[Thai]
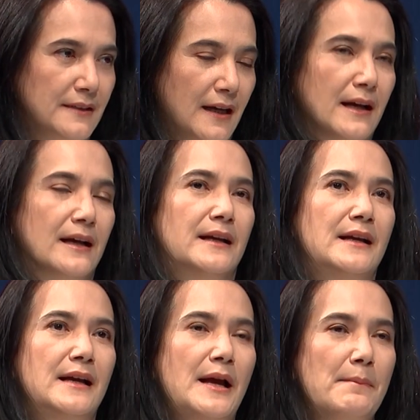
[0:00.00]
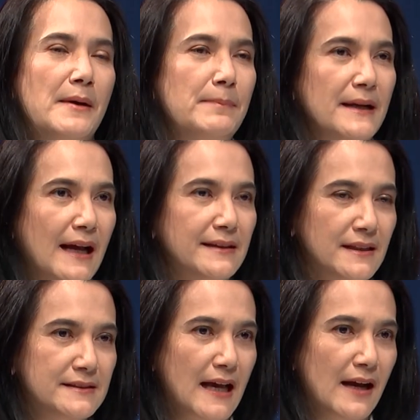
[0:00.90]
อ่ามันเป็นการ
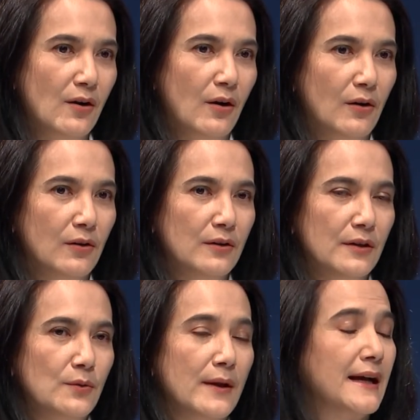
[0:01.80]
ศึกษาของหน่วย